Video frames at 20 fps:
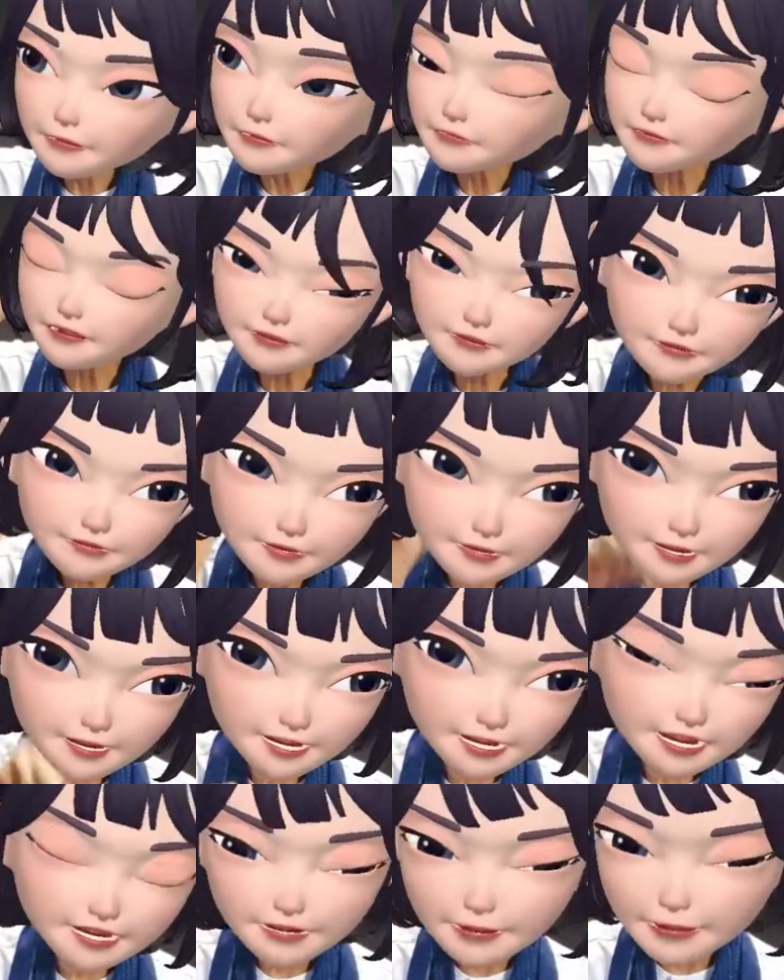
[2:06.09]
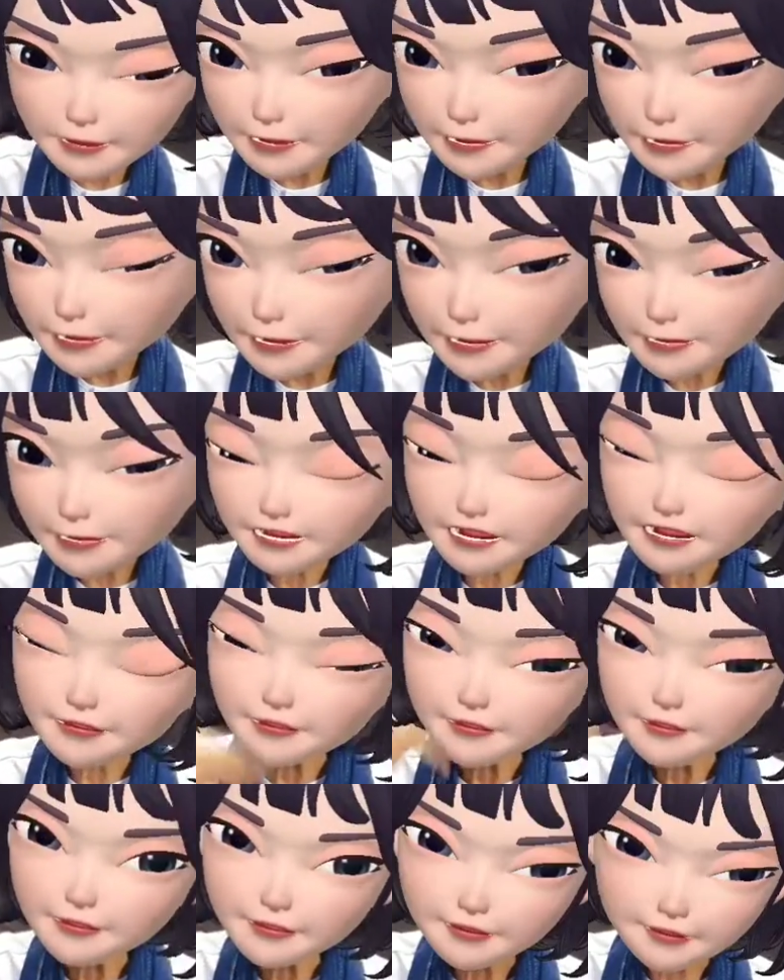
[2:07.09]
ฟอสฟอรัสไน
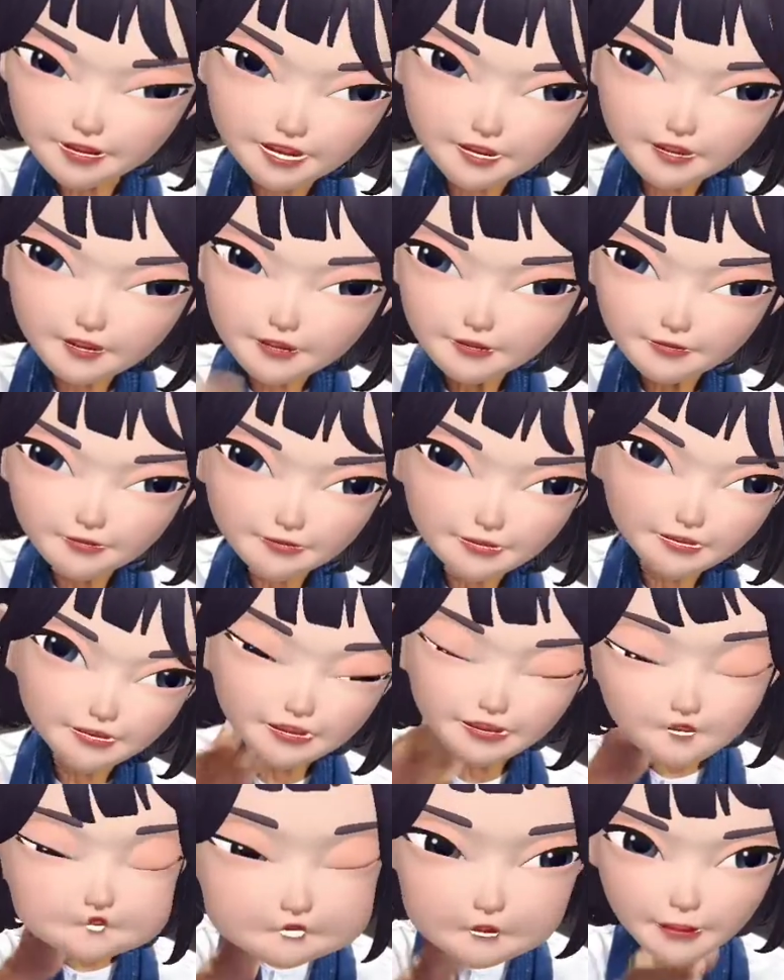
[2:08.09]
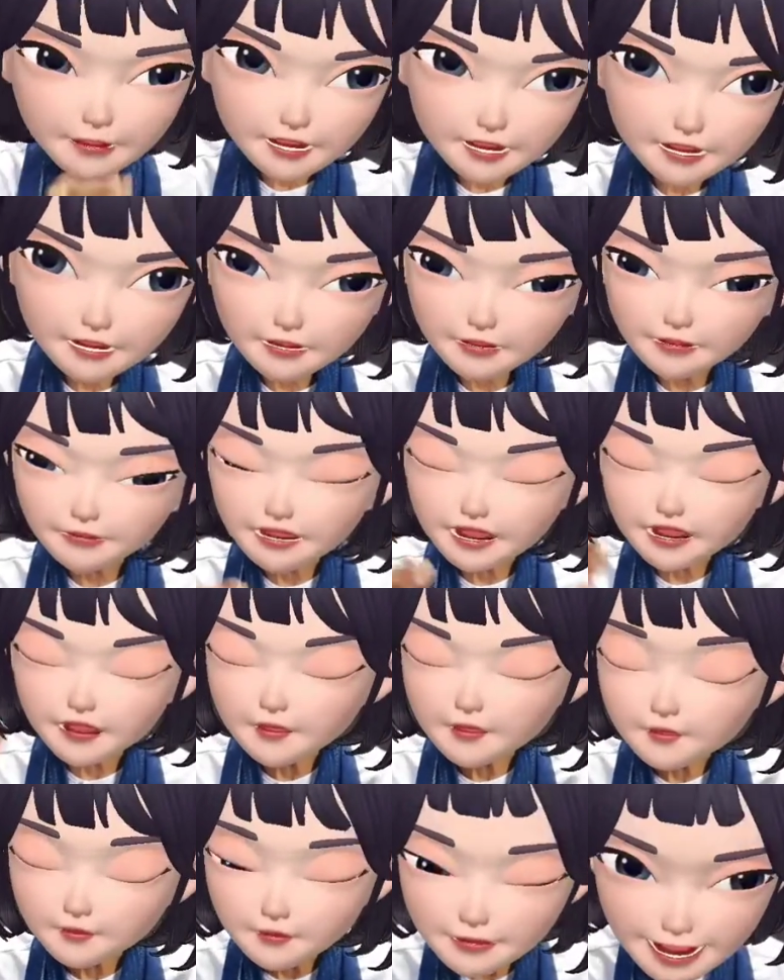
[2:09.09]
โตรเจนออกซิเจนหรือไฮโดรเจนก็ช่าง
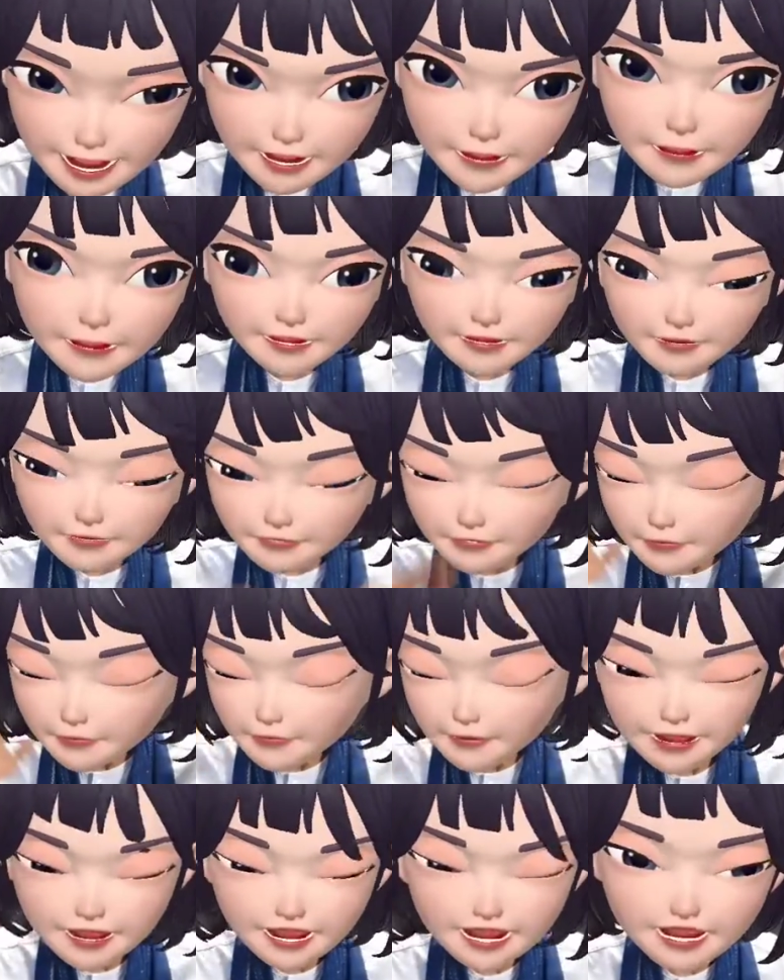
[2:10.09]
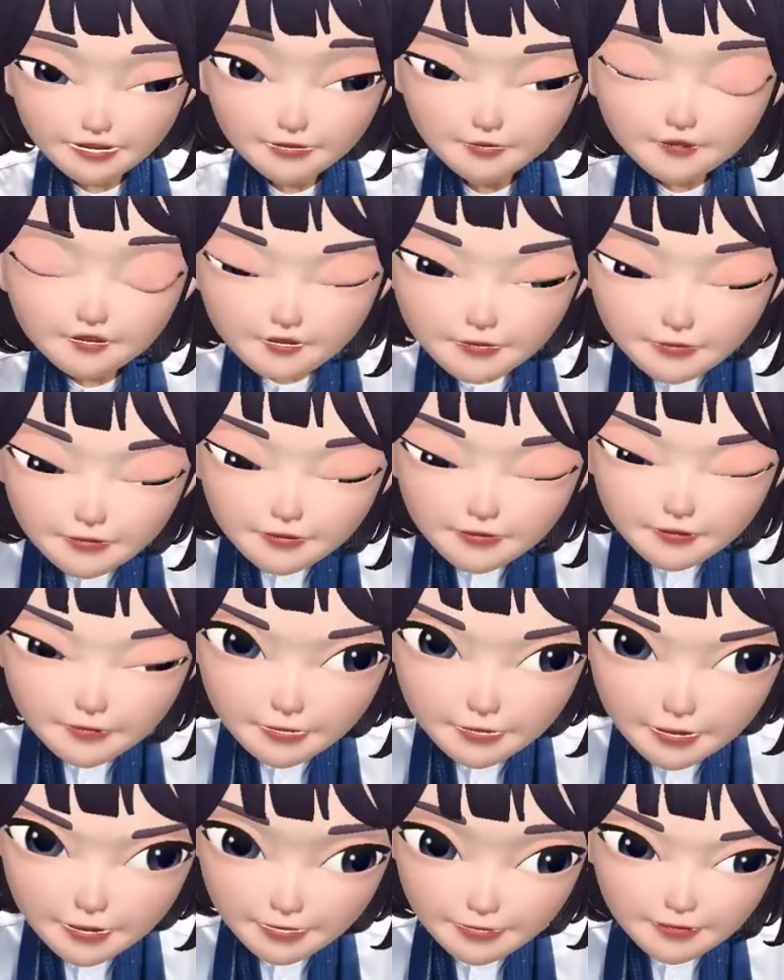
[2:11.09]
โคตรามัน ให้ถือว่าอากาศโดยรอบตัว
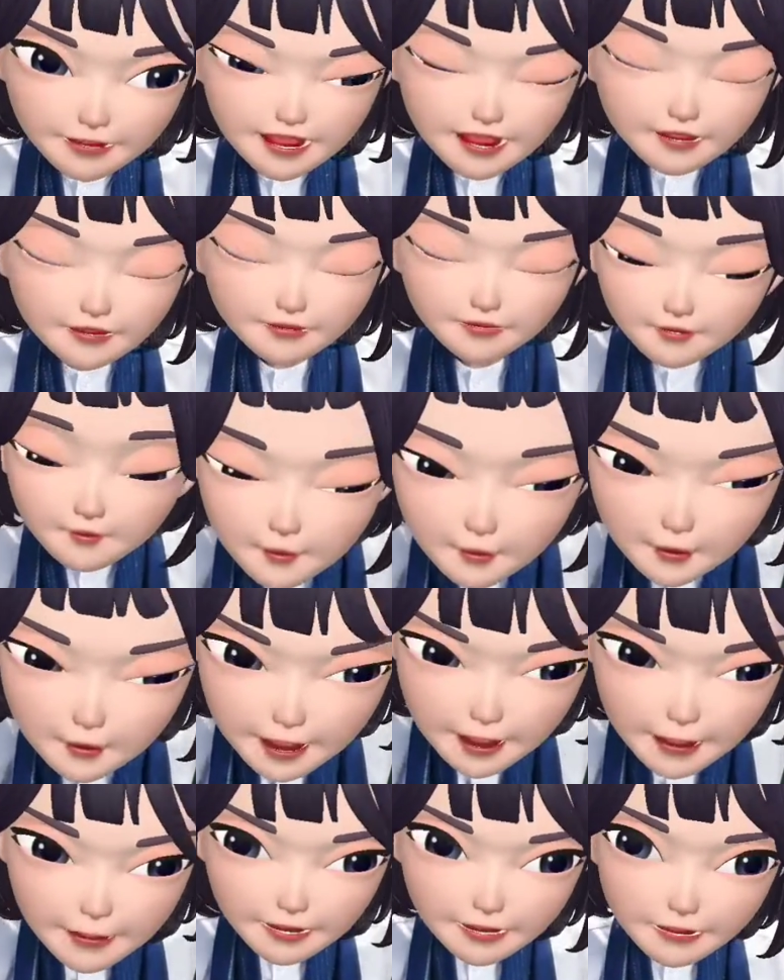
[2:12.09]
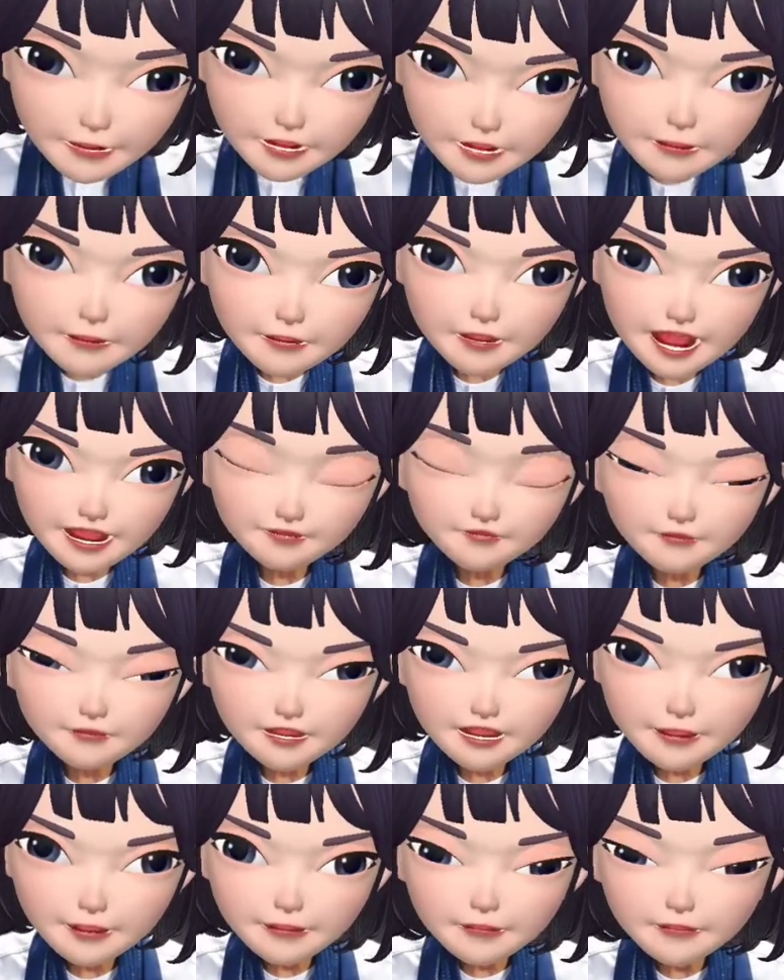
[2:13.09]
สูดเข้าไปเต็มเต็มร้อยห้าสิบแล้
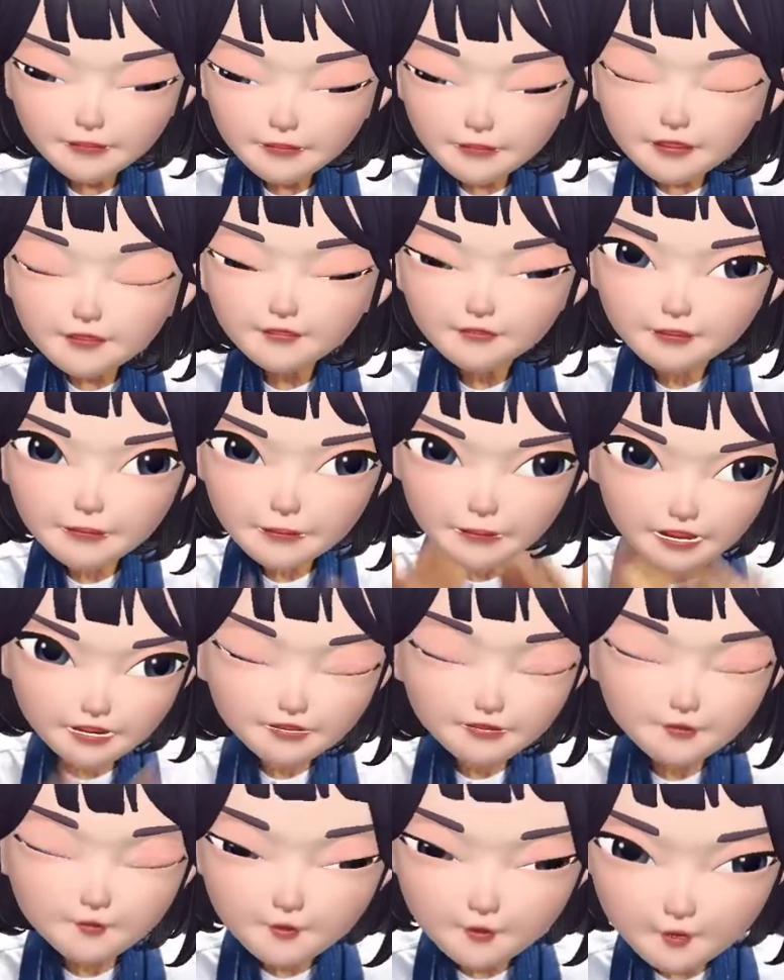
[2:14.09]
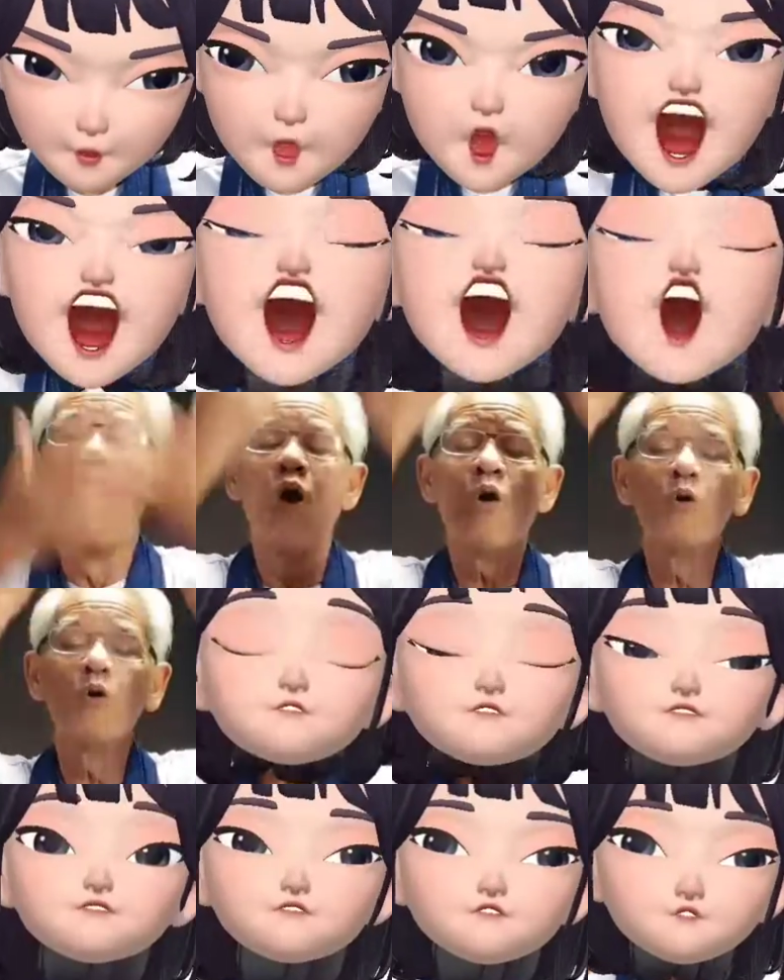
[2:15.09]
วครับ เข้าทางปากจมูกฮึ
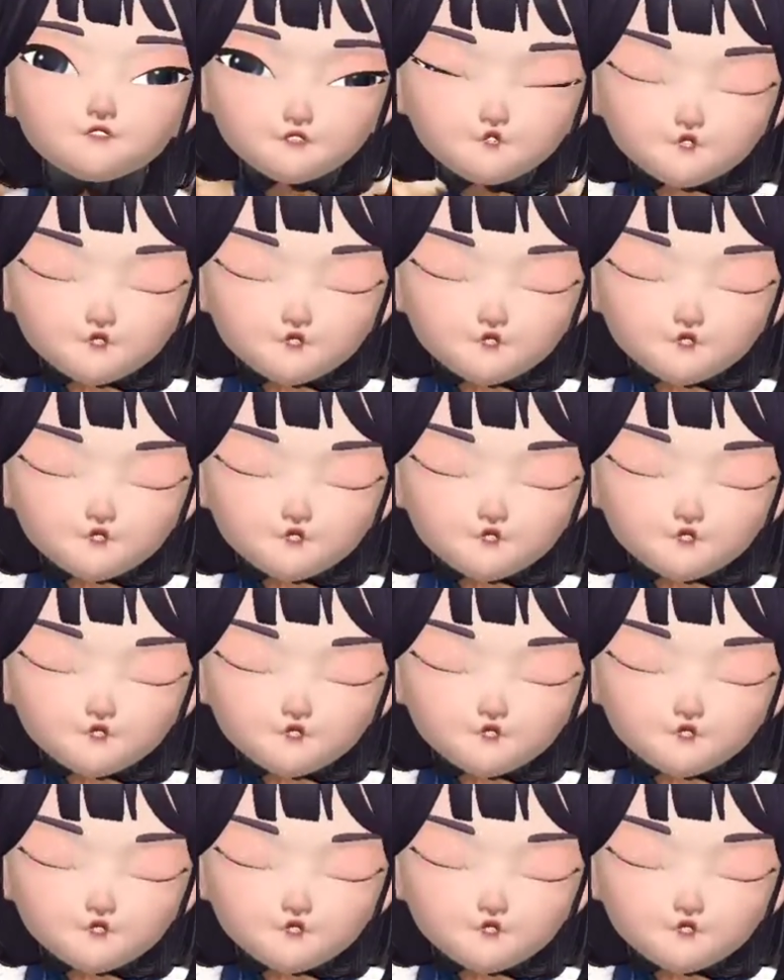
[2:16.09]
ม